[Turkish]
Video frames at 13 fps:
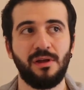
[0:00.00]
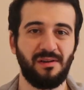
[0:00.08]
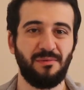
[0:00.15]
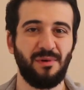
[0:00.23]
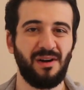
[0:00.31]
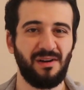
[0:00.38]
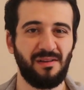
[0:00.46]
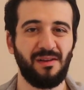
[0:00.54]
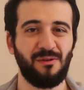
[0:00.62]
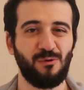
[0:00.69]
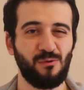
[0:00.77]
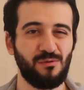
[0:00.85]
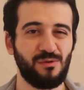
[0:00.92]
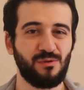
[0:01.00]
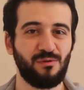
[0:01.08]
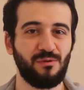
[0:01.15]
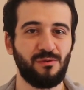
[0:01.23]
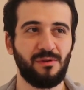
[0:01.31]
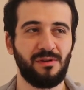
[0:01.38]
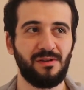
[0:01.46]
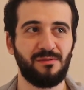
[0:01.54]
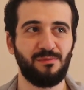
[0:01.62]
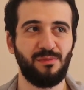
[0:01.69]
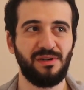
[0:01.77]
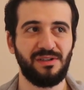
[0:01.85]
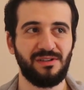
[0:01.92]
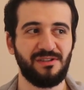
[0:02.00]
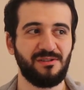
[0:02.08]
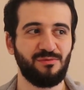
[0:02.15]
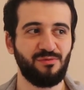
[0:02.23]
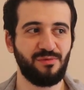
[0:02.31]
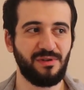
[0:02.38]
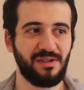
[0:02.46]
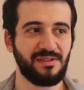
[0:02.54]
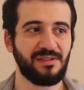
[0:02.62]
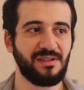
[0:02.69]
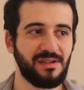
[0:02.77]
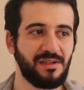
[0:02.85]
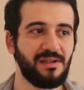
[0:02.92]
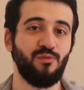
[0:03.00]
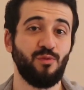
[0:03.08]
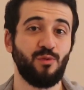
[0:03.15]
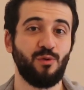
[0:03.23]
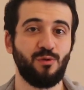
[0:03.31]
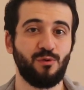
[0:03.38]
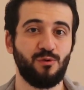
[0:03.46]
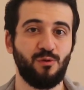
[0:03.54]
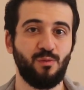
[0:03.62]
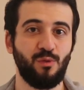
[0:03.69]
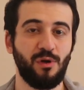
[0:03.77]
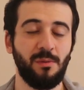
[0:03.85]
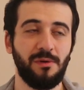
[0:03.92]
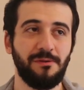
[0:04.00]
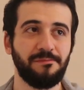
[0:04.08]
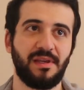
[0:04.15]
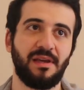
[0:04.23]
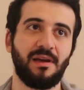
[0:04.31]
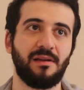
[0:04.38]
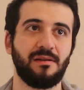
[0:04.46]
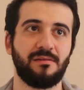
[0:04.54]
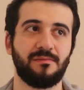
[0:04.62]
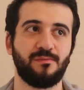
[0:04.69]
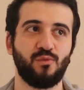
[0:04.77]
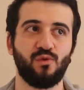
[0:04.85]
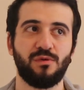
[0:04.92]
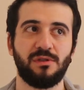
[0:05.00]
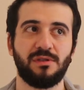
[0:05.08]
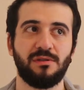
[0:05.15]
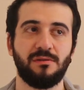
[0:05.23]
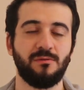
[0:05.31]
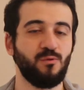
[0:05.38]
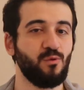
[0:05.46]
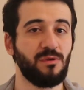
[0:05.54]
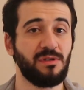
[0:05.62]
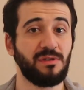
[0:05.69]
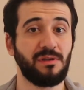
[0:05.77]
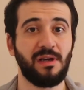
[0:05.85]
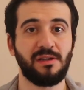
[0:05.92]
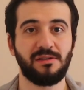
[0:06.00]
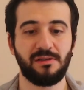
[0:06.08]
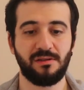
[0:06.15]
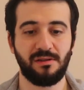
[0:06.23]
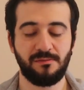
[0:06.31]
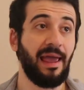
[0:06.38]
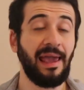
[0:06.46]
Tabi artan döviz kuruna bakınca bu biraz da mümkün gözükmüyor ama yani bunun için uğraşın gerçekten.